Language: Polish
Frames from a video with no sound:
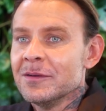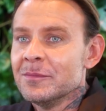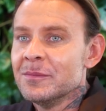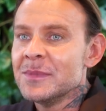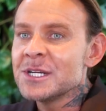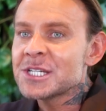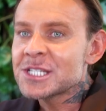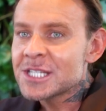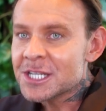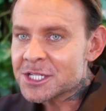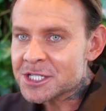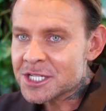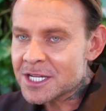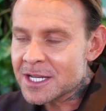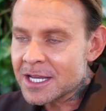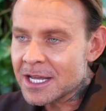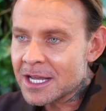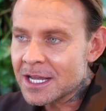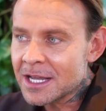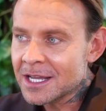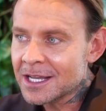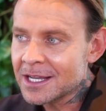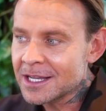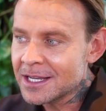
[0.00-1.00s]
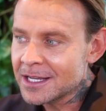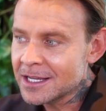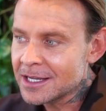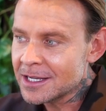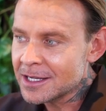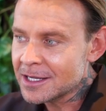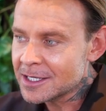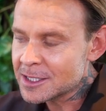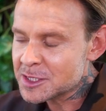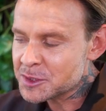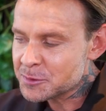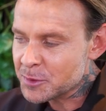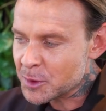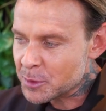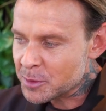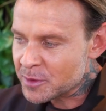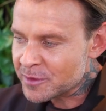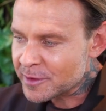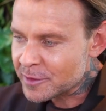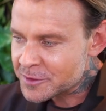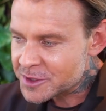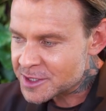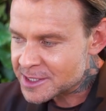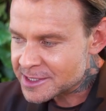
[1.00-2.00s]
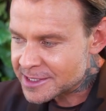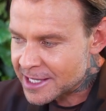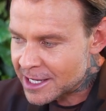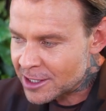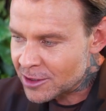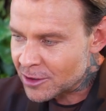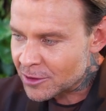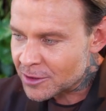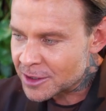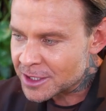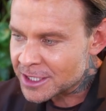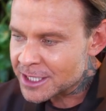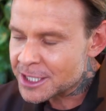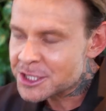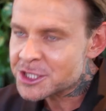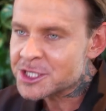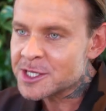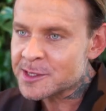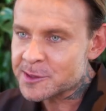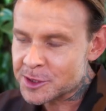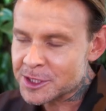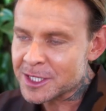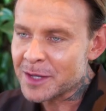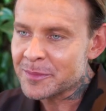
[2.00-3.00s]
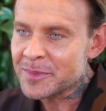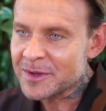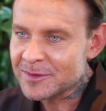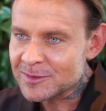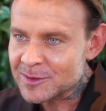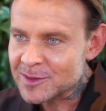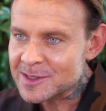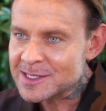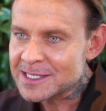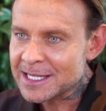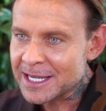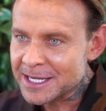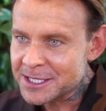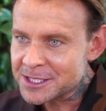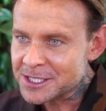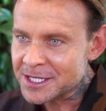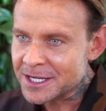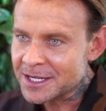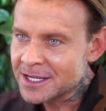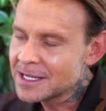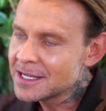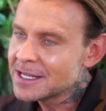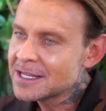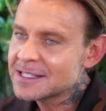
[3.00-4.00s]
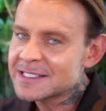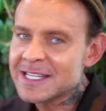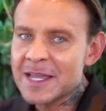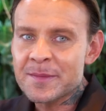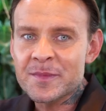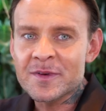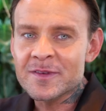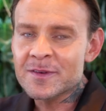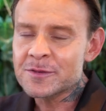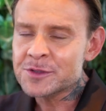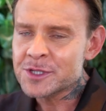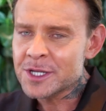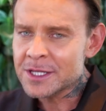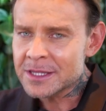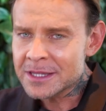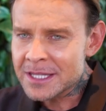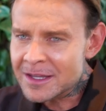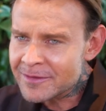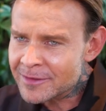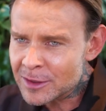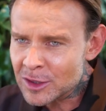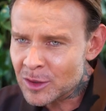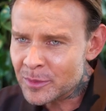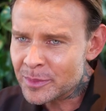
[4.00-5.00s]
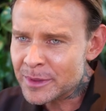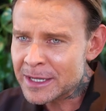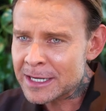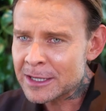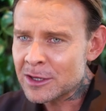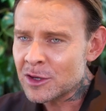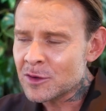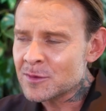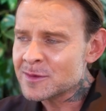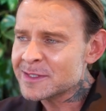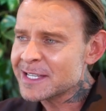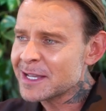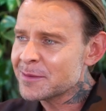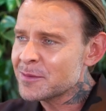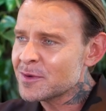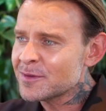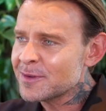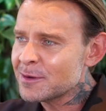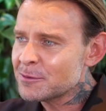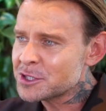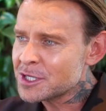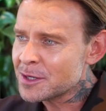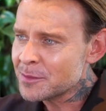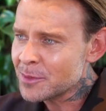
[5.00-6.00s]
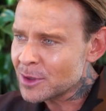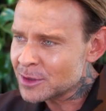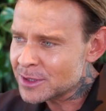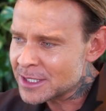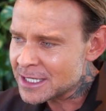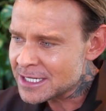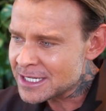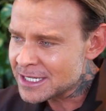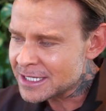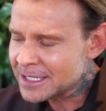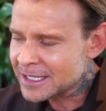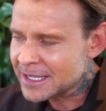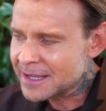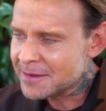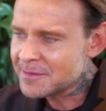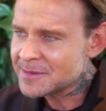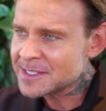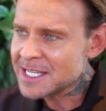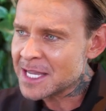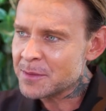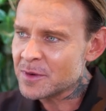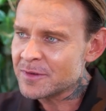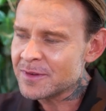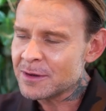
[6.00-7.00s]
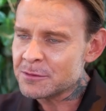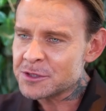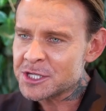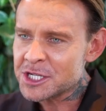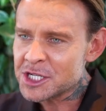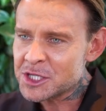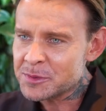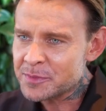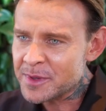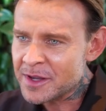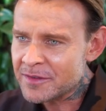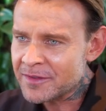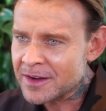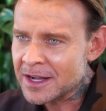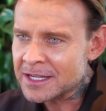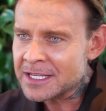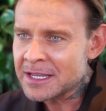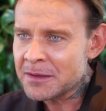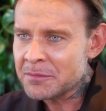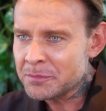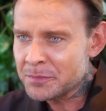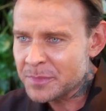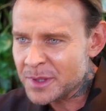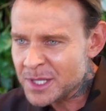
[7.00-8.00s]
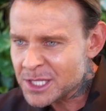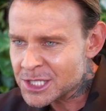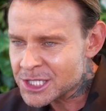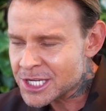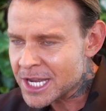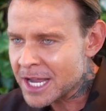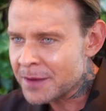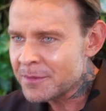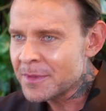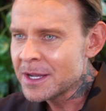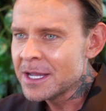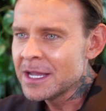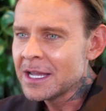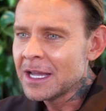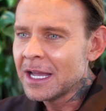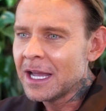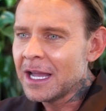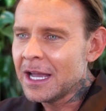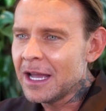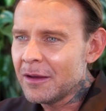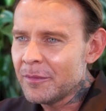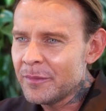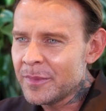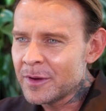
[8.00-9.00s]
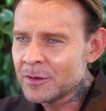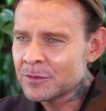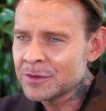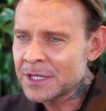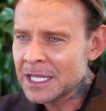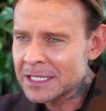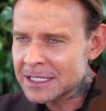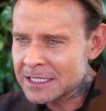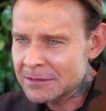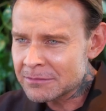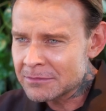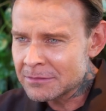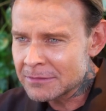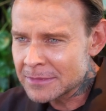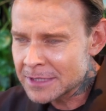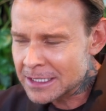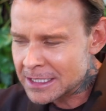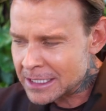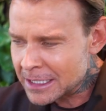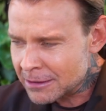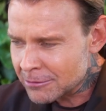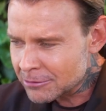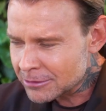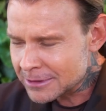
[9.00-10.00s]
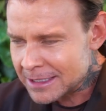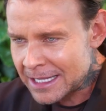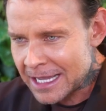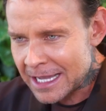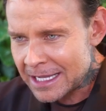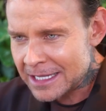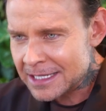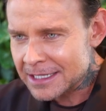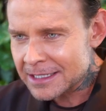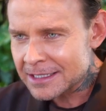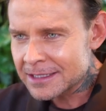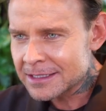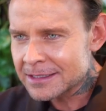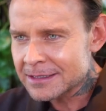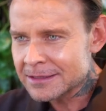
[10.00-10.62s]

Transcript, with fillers: Myślę, że e, spróbował wszystkiego i jeszcze coś na pewno znajdzie. Zajmował się deweloperką, zajmował się modelingiem, zajmował się śpiewaniem, biciem, e, był na tym ringu, tak? E,